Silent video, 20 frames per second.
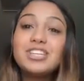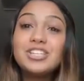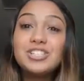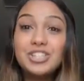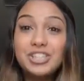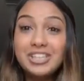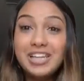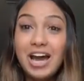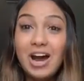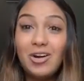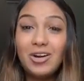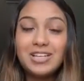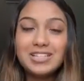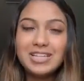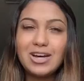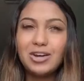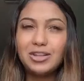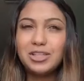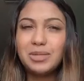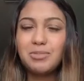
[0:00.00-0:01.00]
Cheguei na aula,
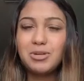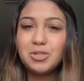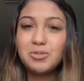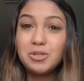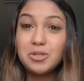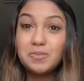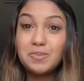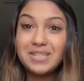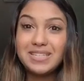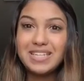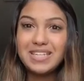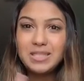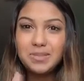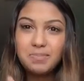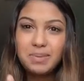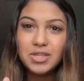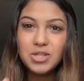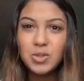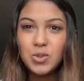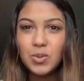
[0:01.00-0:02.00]
essa aula tem mais ou menos umas
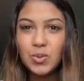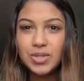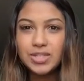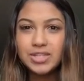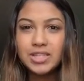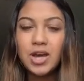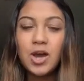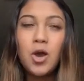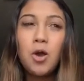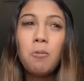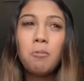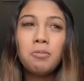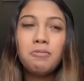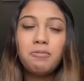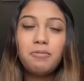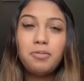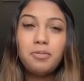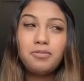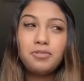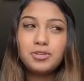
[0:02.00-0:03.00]
15 pessoas,
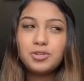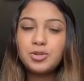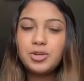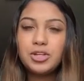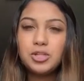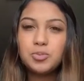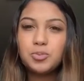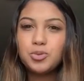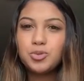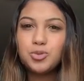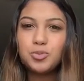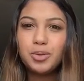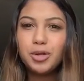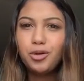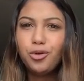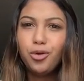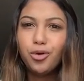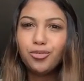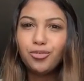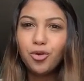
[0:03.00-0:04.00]
o professor é, tipo,
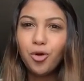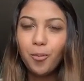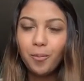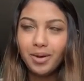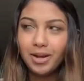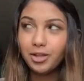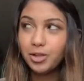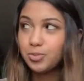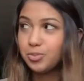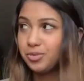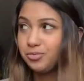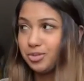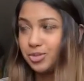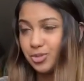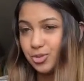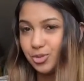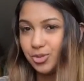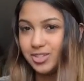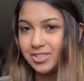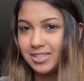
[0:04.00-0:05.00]
super novo comprado dos
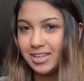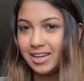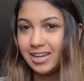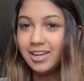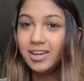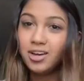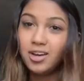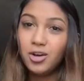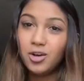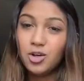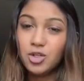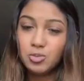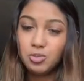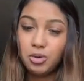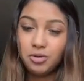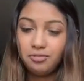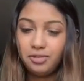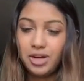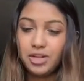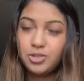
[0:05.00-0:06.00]
professores, né? Os
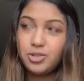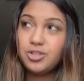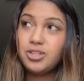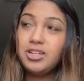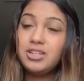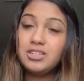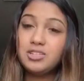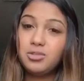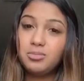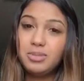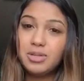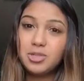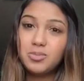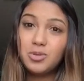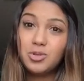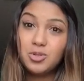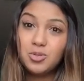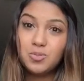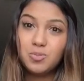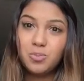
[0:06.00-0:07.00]
professores, eles são mais
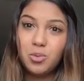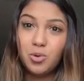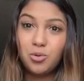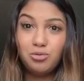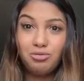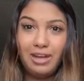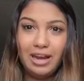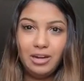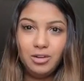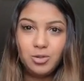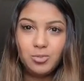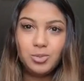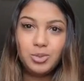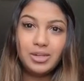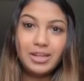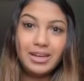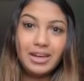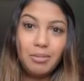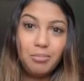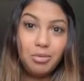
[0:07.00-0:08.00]
ou menos um pouco velhos,
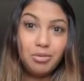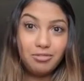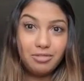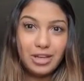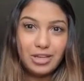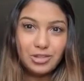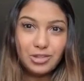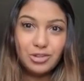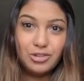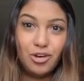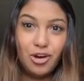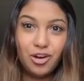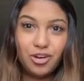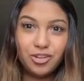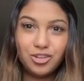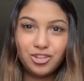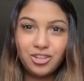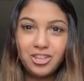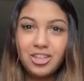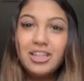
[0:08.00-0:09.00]
porque, né, professor,
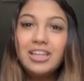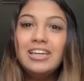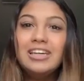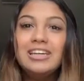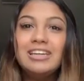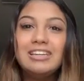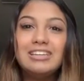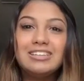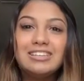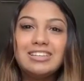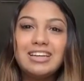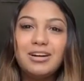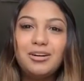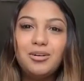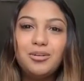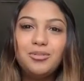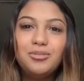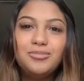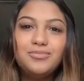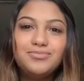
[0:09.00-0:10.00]
doctor,
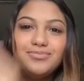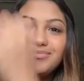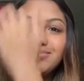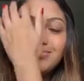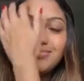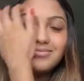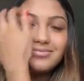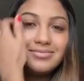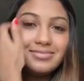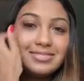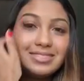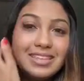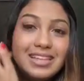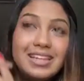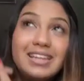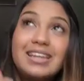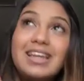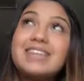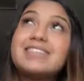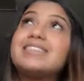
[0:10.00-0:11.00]
então,
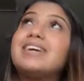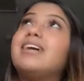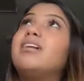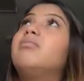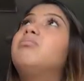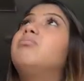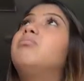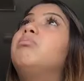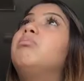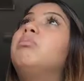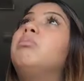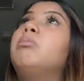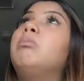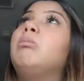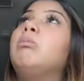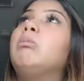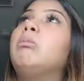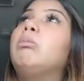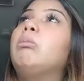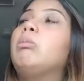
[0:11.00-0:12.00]
nessa...
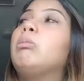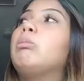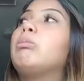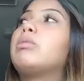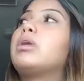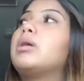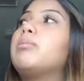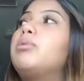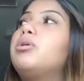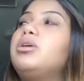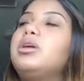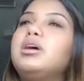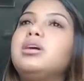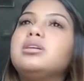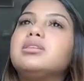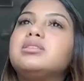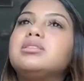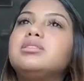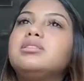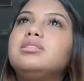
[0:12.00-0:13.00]
Que barulho
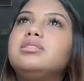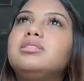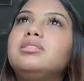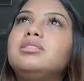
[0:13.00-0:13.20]
é esse?